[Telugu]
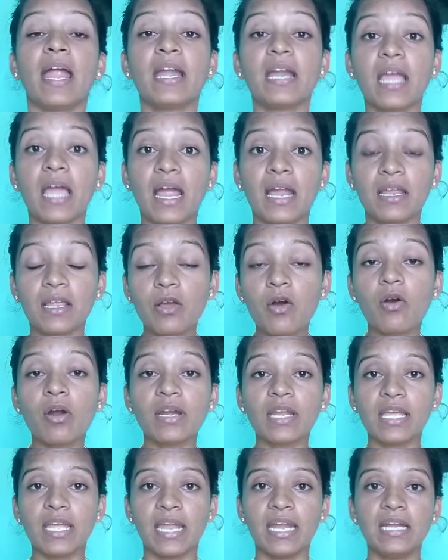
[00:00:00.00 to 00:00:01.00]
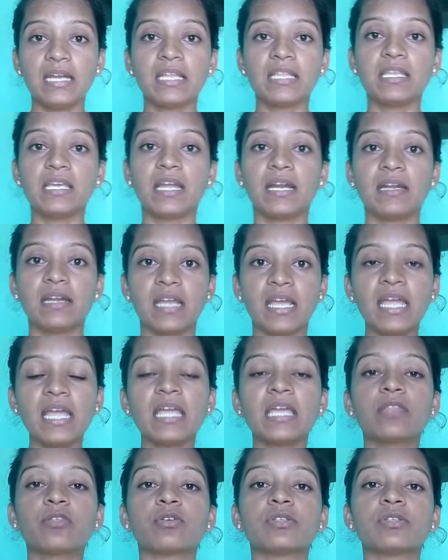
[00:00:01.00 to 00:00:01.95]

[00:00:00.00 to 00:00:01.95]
అండ్ uh, ఇంకొకటి ఏంటిది అంటే